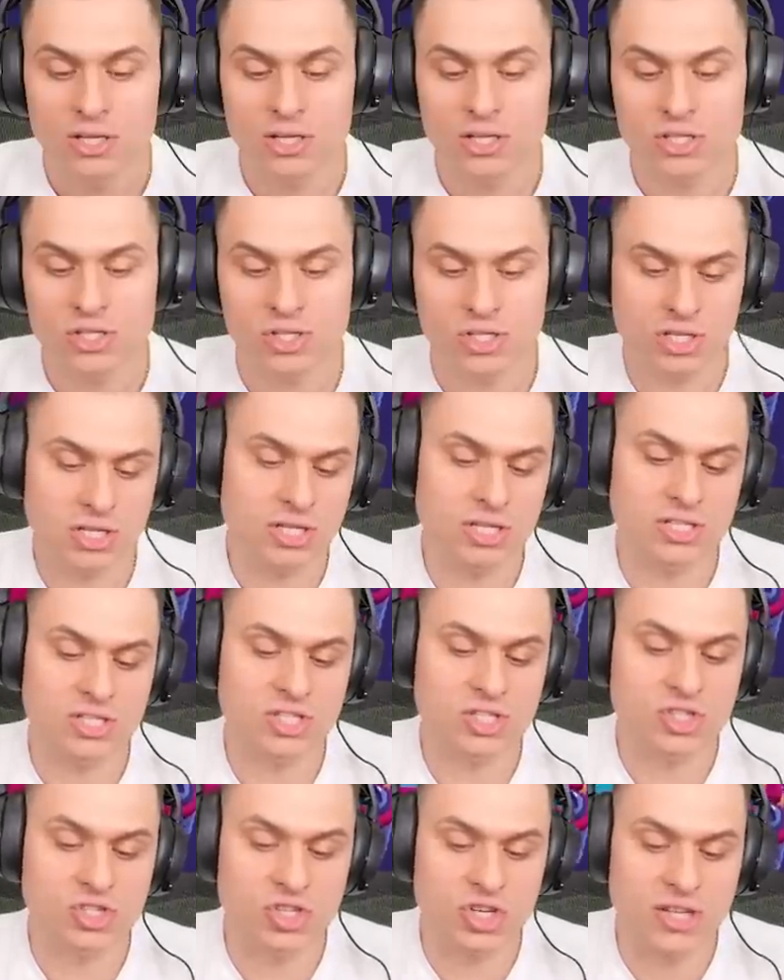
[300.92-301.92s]
y, z
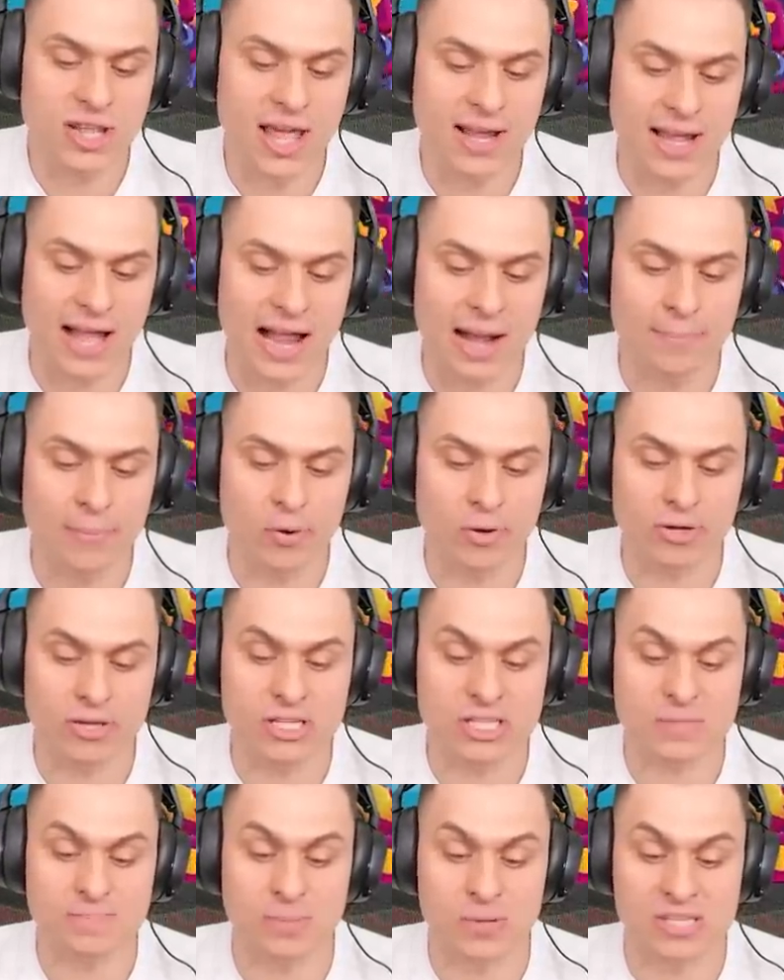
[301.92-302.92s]
skrzynek albo
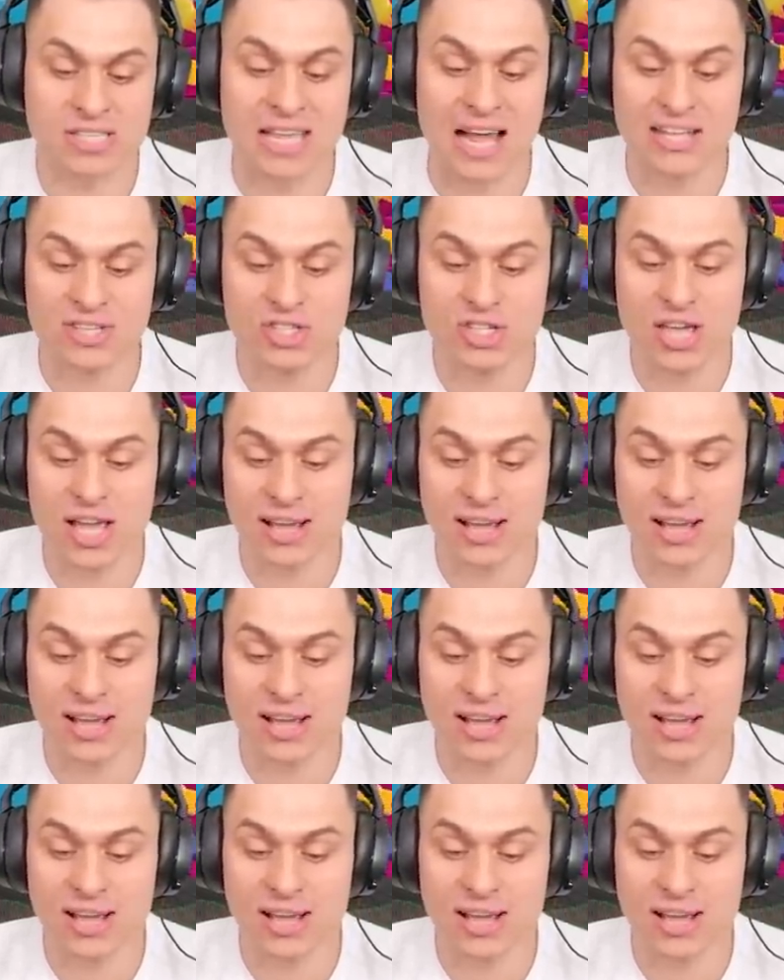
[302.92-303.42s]
i z postaci,